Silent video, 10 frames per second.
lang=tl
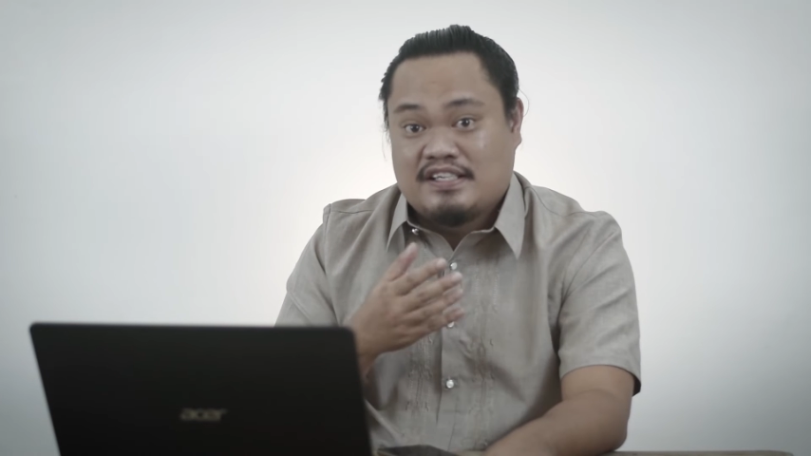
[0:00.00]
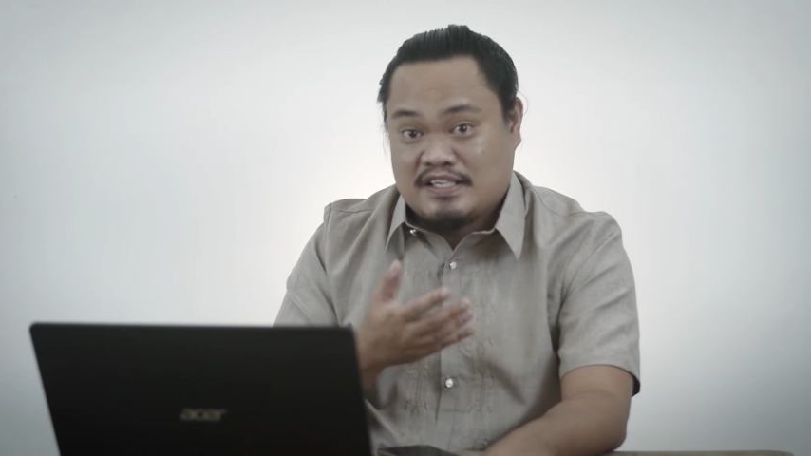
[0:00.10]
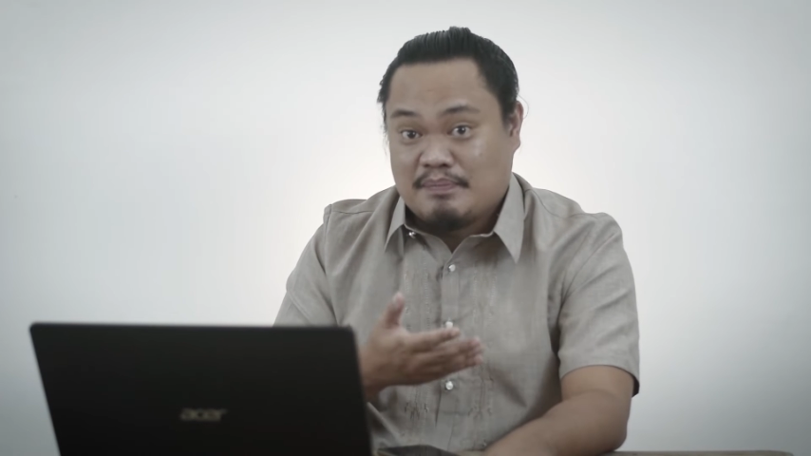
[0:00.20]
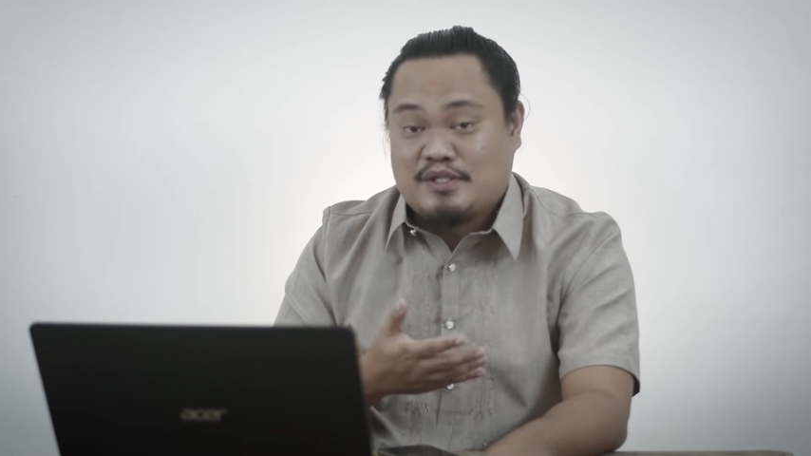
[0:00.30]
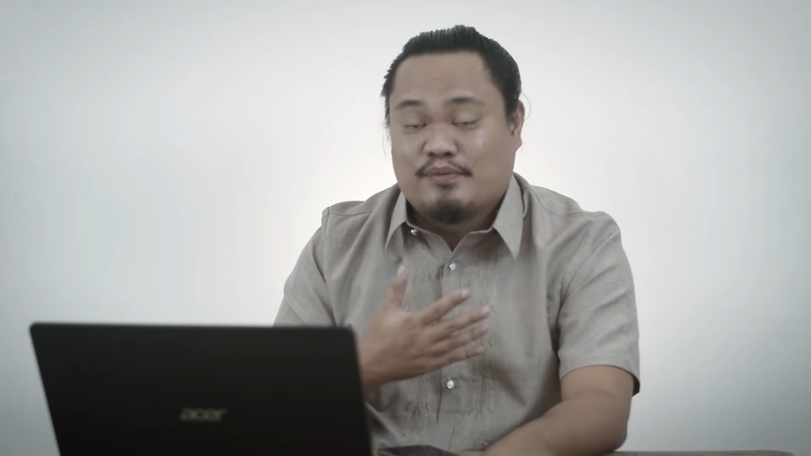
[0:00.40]

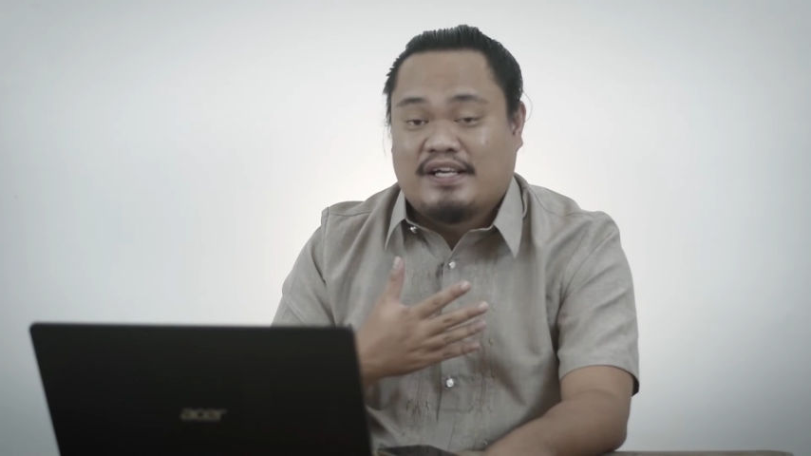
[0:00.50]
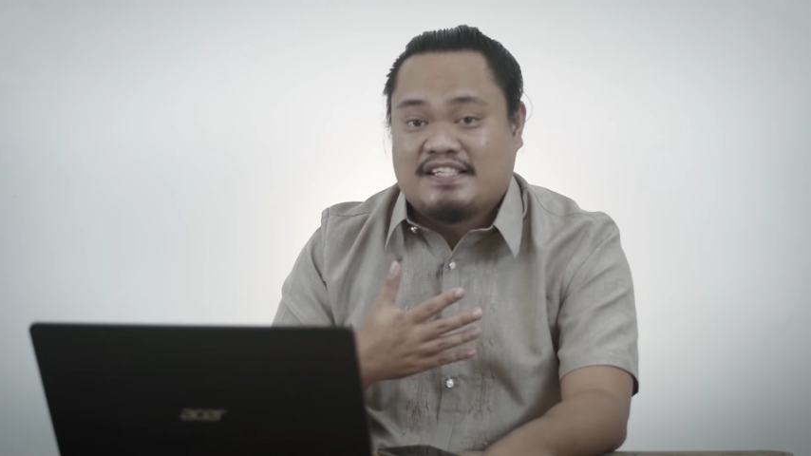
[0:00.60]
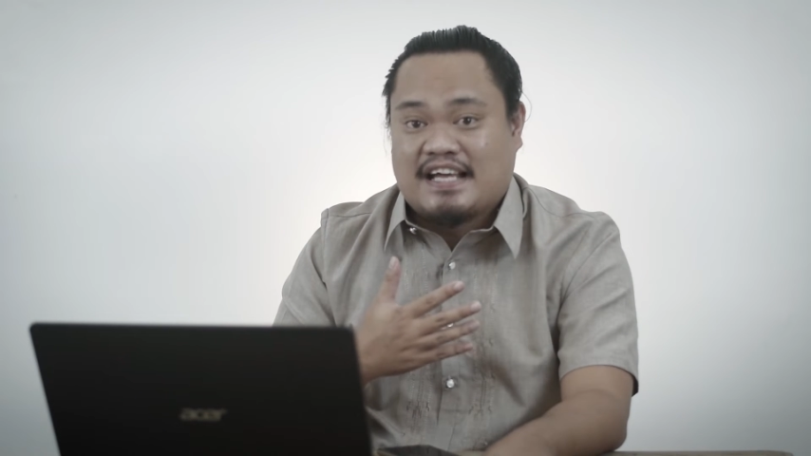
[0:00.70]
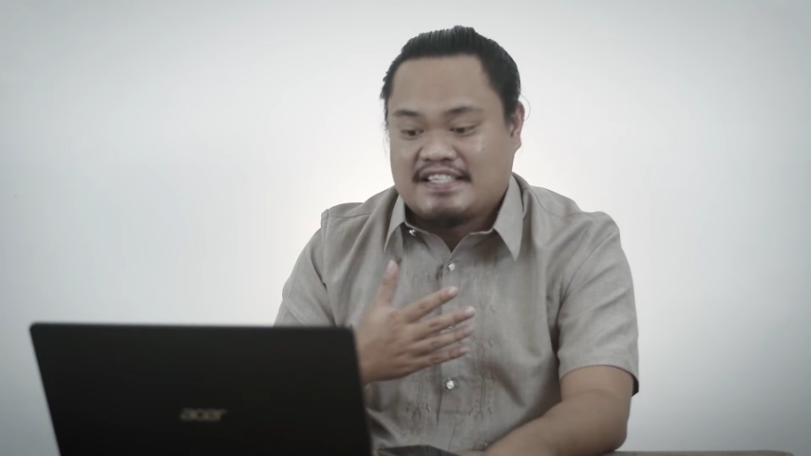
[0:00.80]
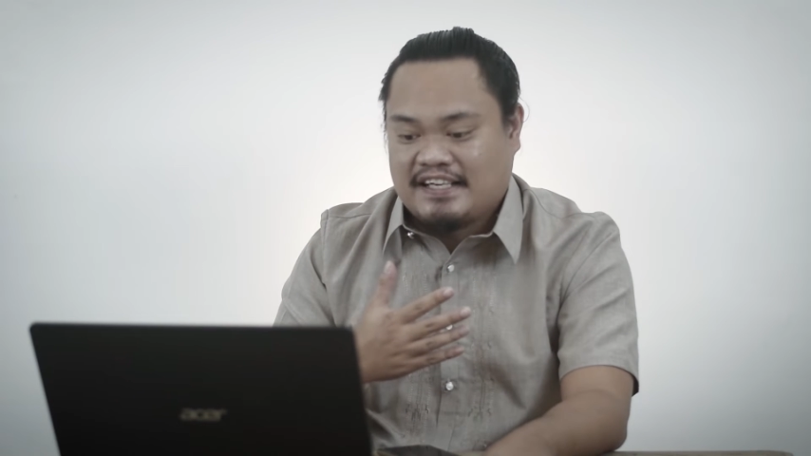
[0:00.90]
sa mismo
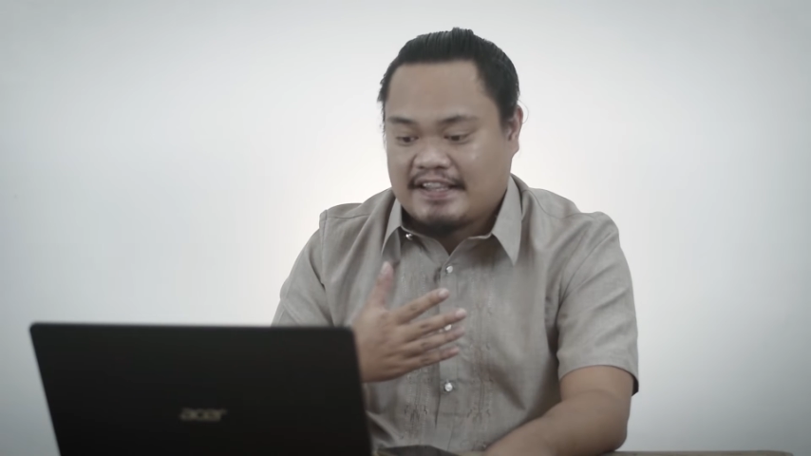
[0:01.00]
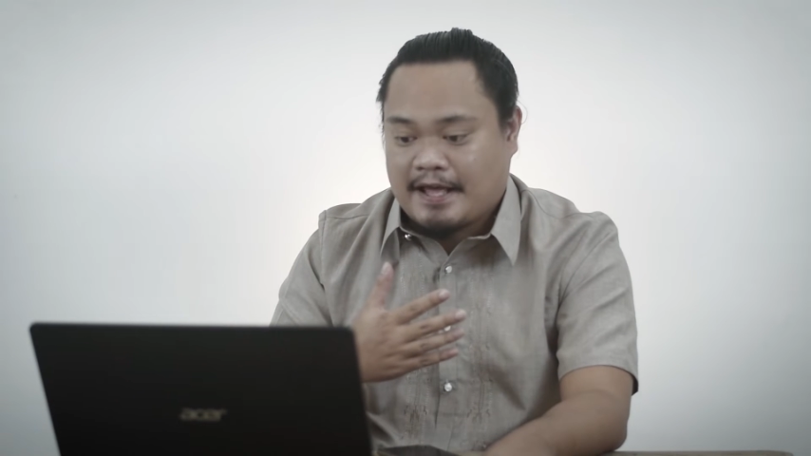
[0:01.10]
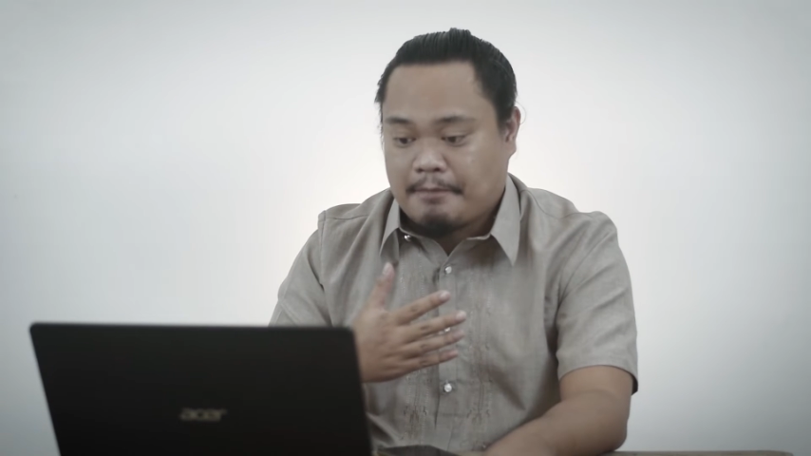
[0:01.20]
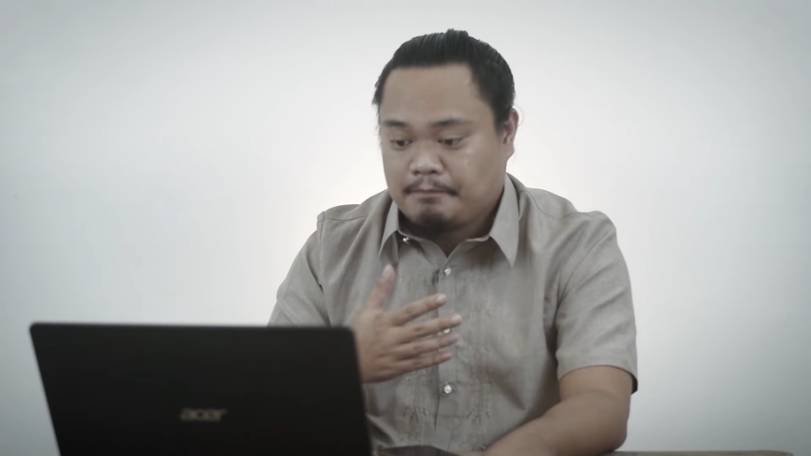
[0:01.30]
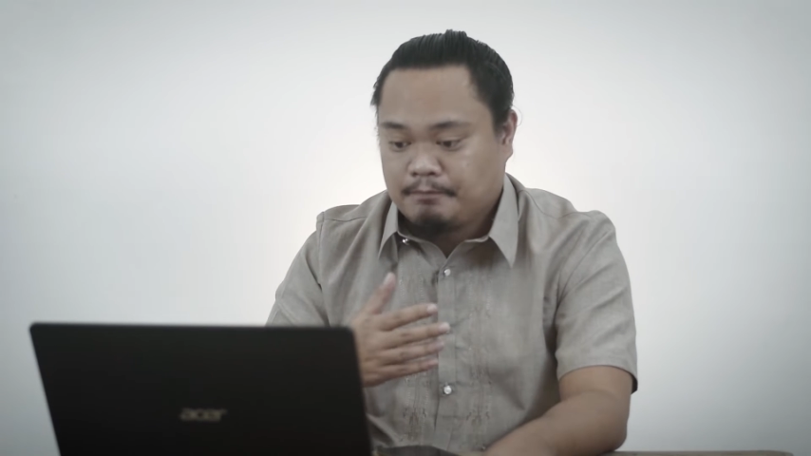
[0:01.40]
nagsasalita.